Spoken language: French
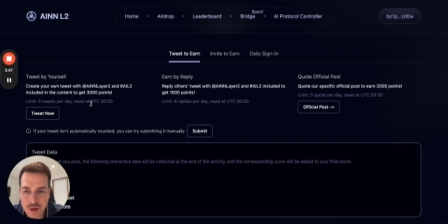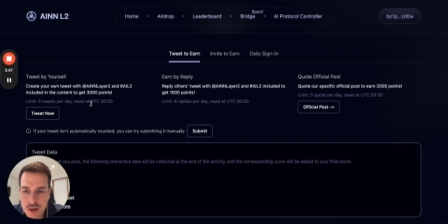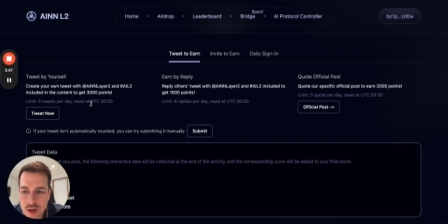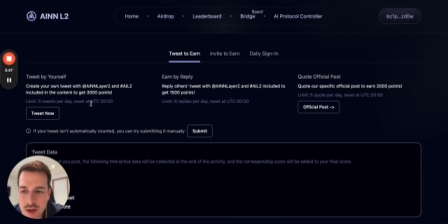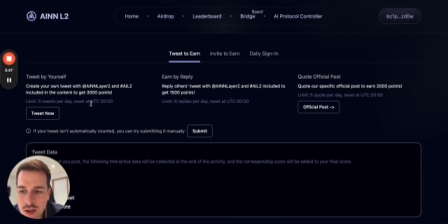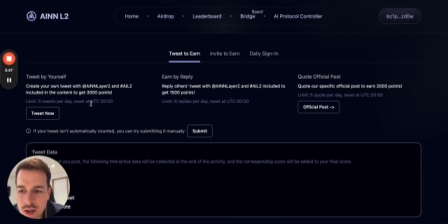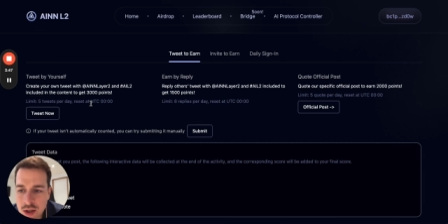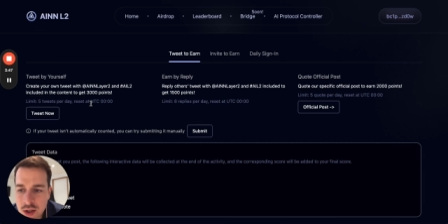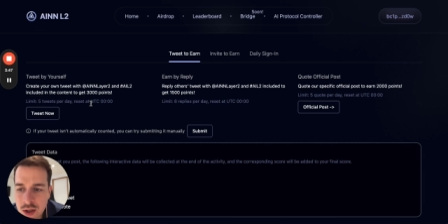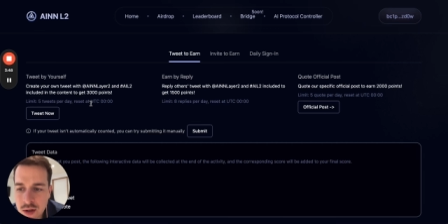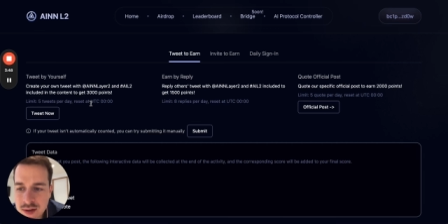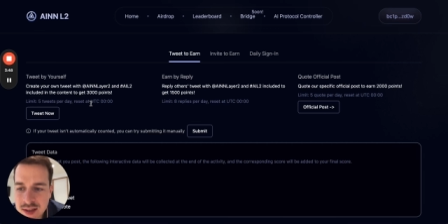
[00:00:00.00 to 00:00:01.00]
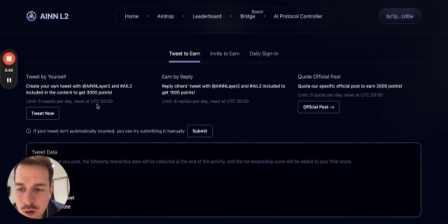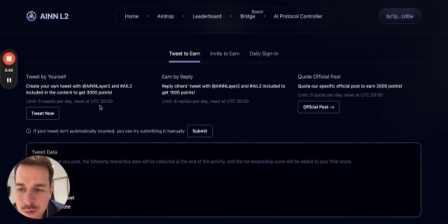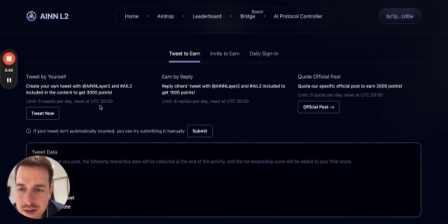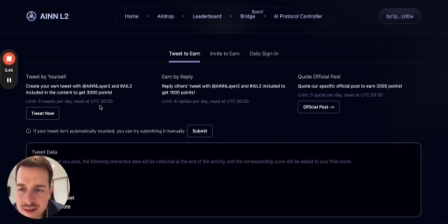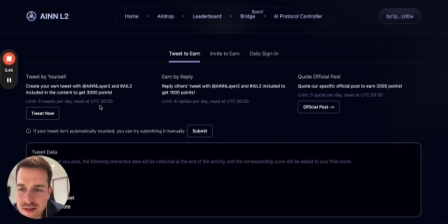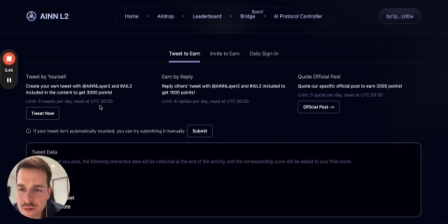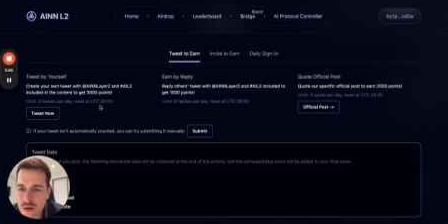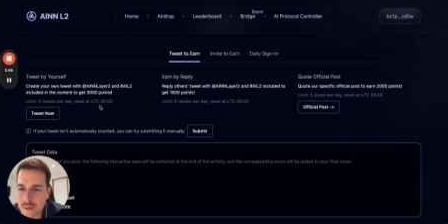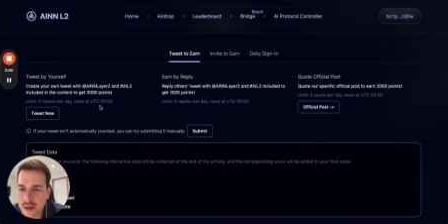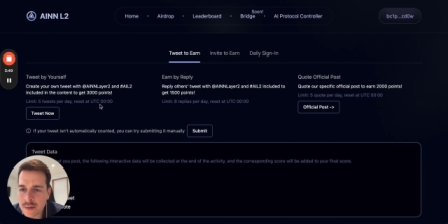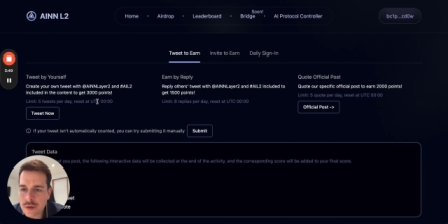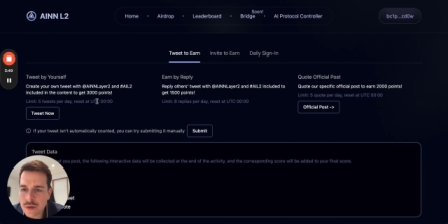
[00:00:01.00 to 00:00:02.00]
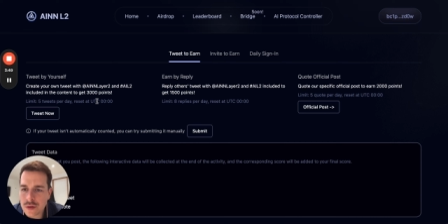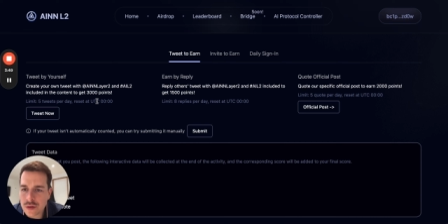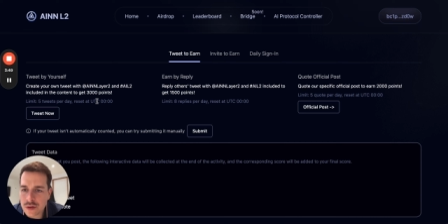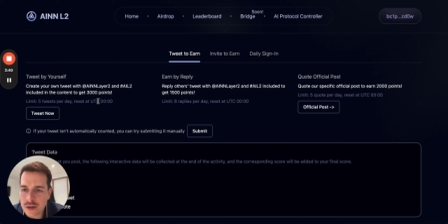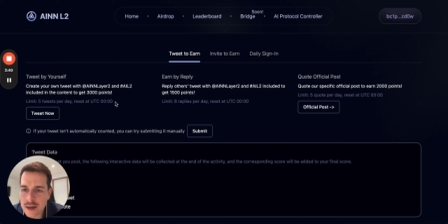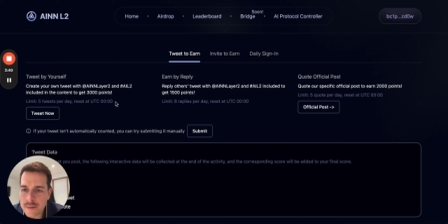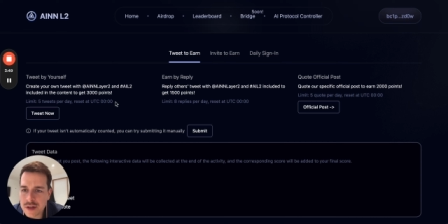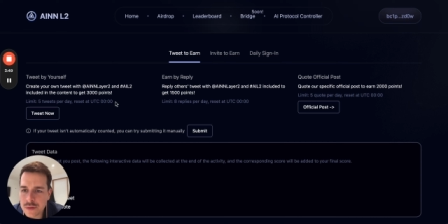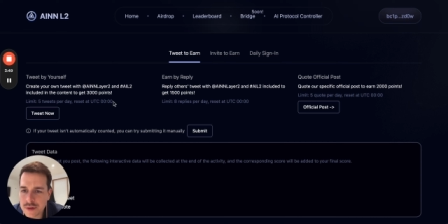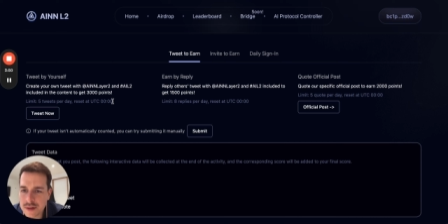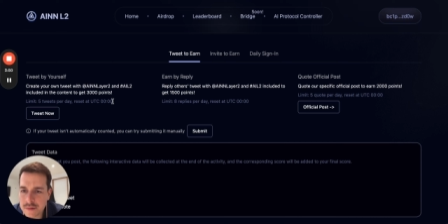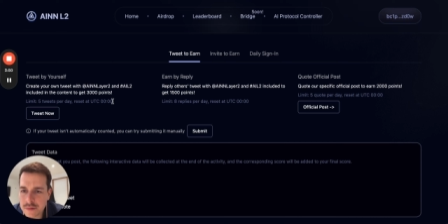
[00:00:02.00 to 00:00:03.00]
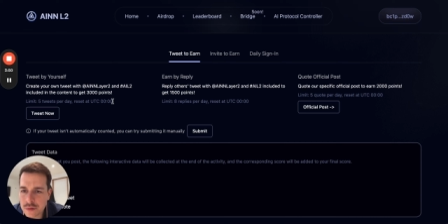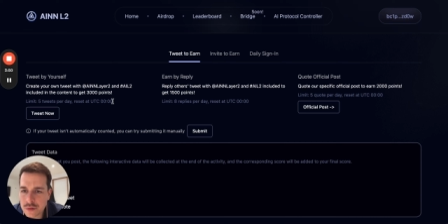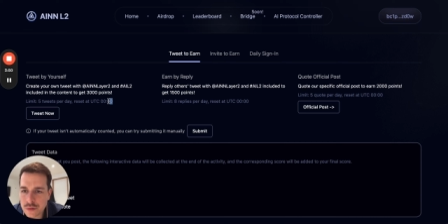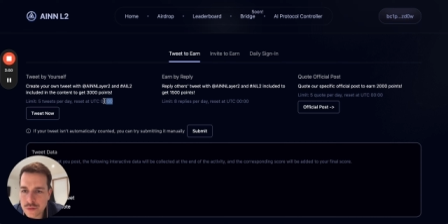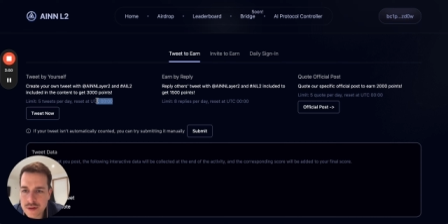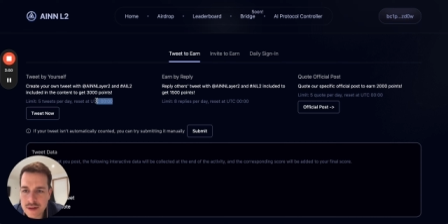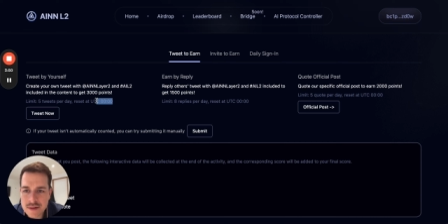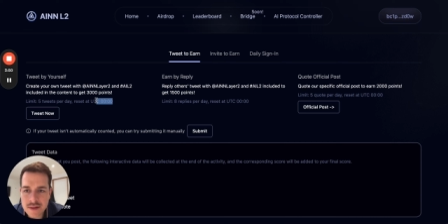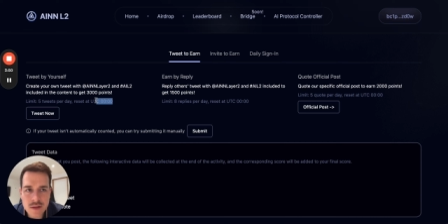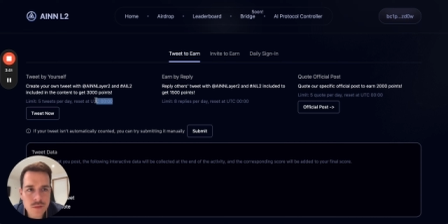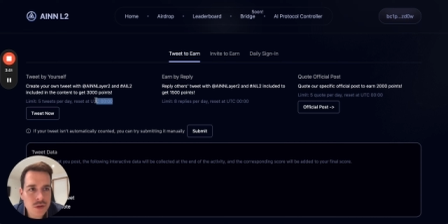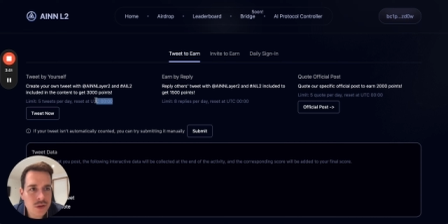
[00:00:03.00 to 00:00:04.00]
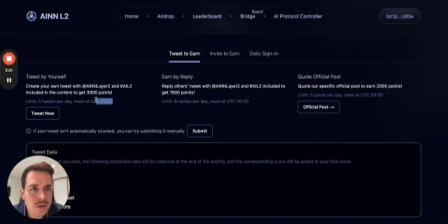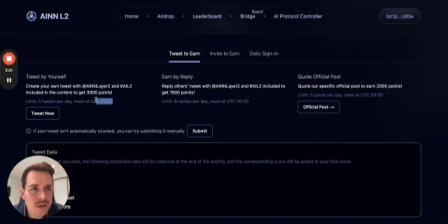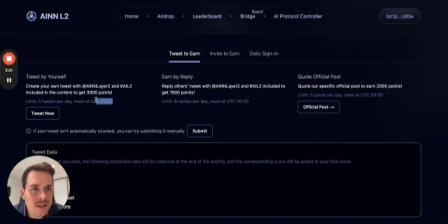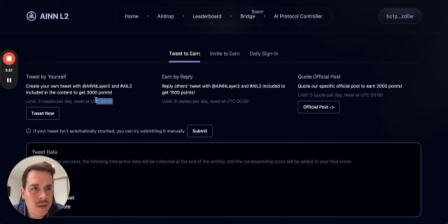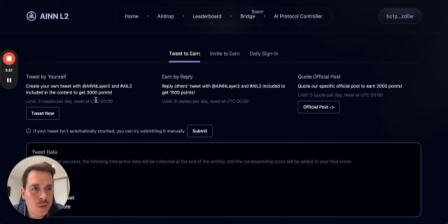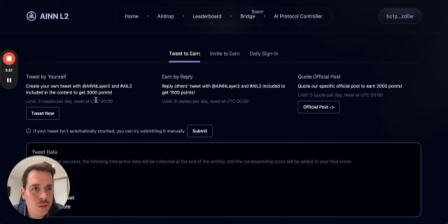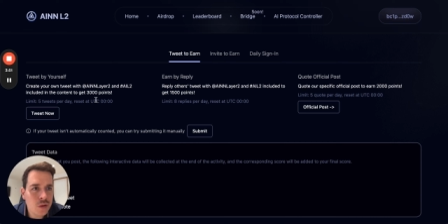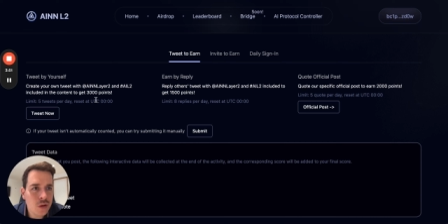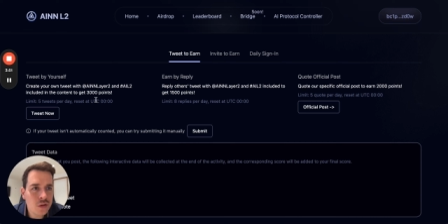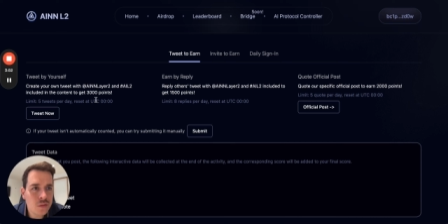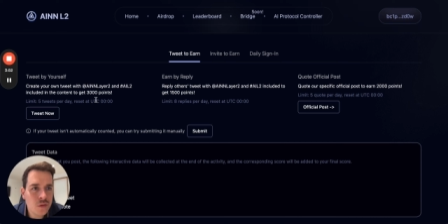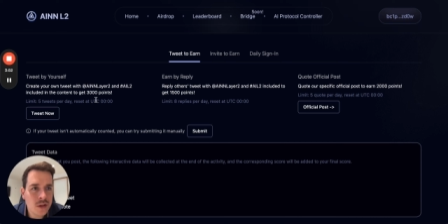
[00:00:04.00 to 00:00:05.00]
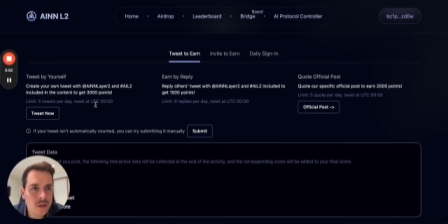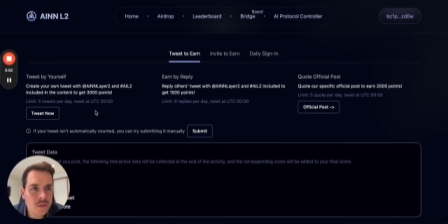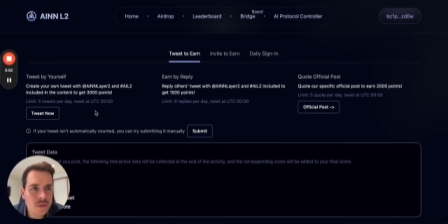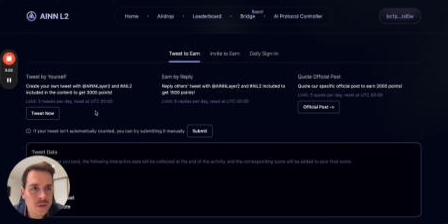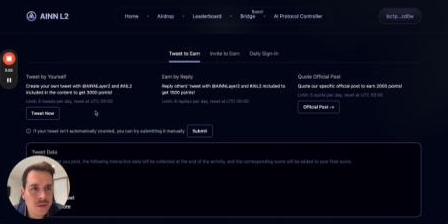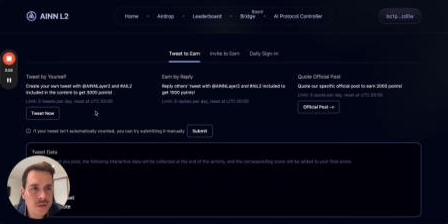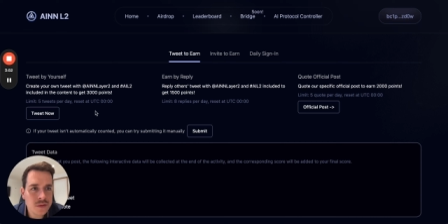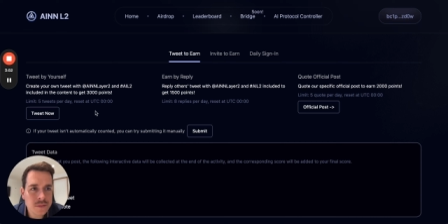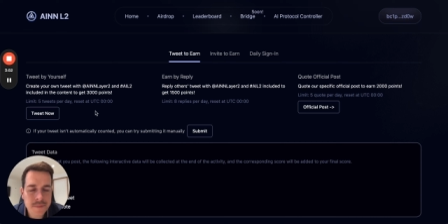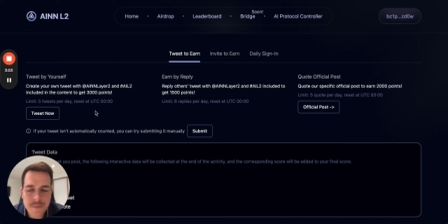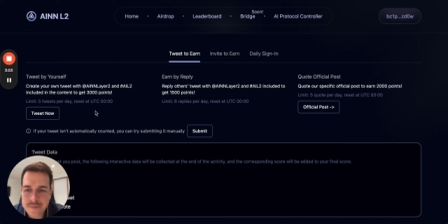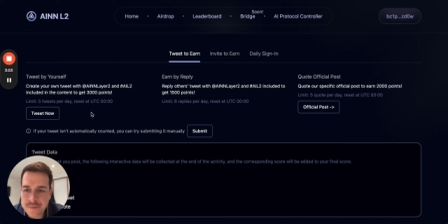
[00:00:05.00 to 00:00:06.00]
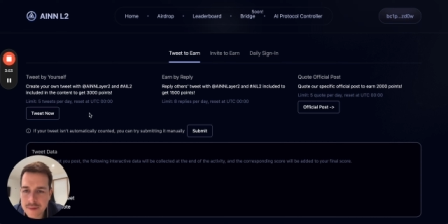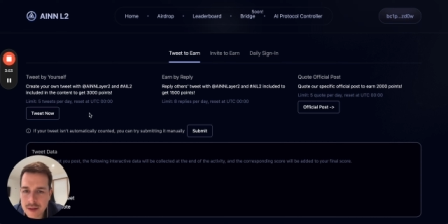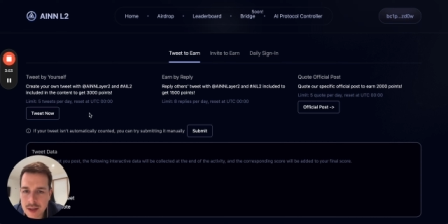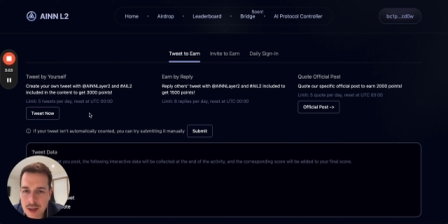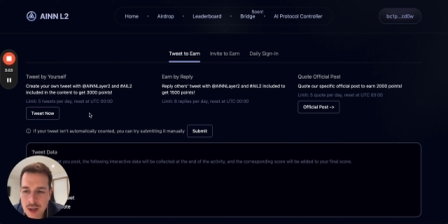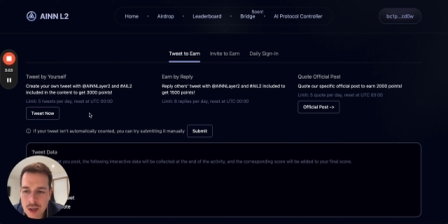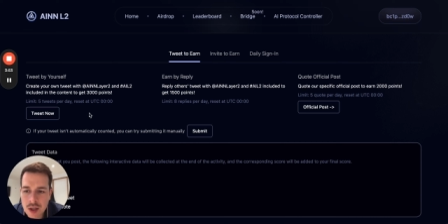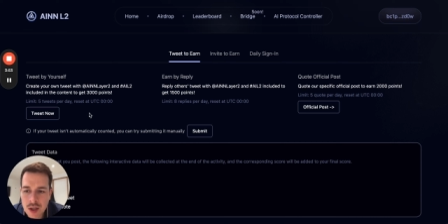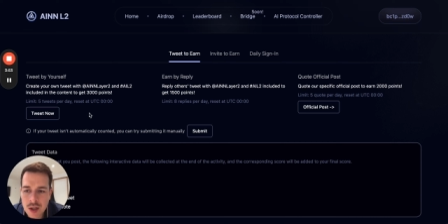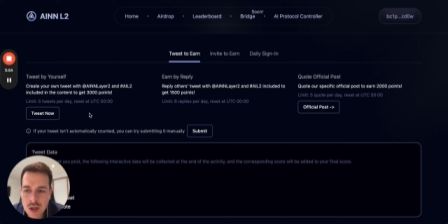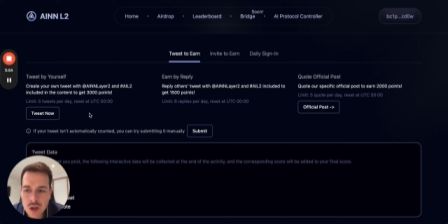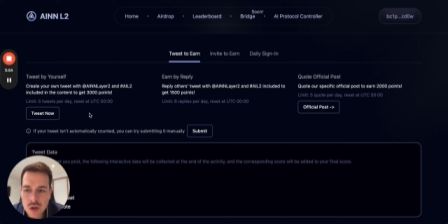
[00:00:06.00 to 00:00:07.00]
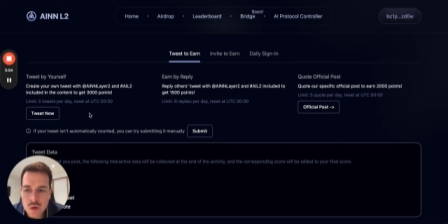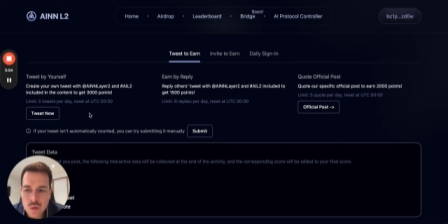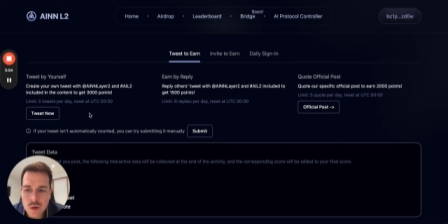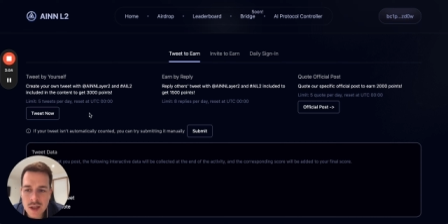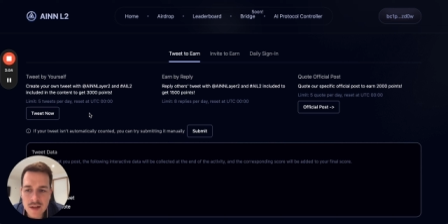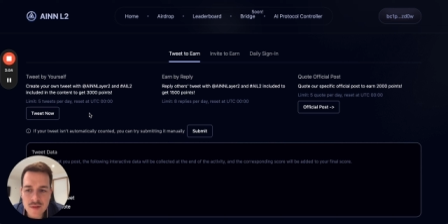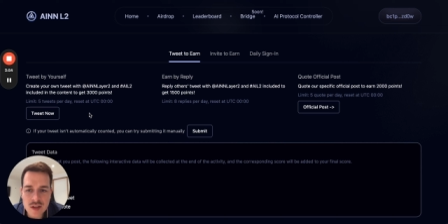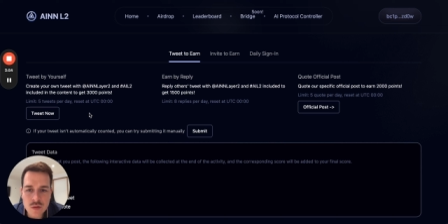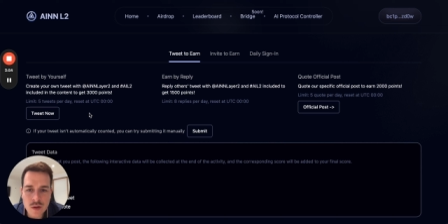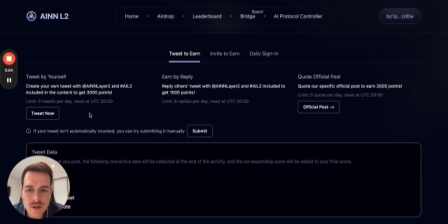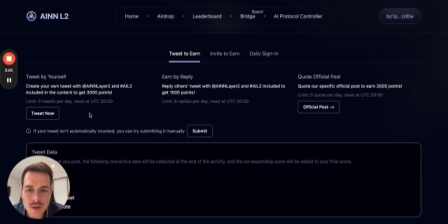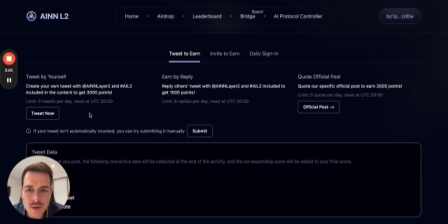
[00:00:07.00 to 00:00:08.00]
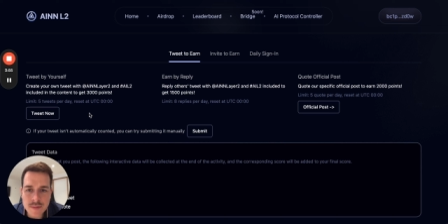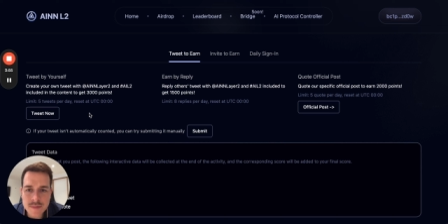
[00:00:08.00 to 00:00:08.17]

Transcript: Euh, euh, c'est remis à zéro apparemment euh, à minuit UTC, donc euh, c'est une heure de moins qu'en France. Donc à 23h.